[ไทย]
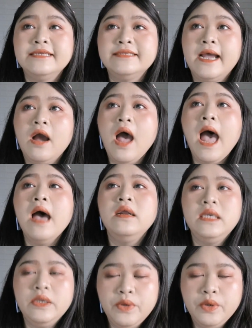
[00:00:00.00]
แต่ก็อ่ะ
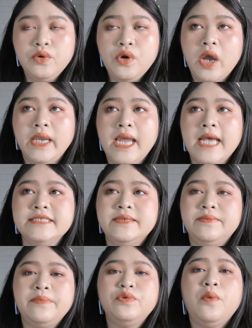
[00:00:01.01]
รีวิวหน่อยอ่ะ
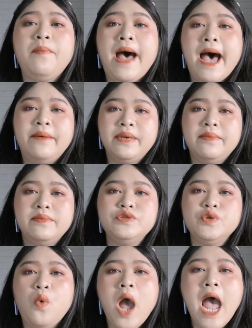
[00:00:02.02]
สำหรับตัวปามนะคะรู้
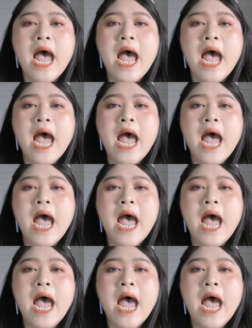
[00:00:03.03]
สึกว่า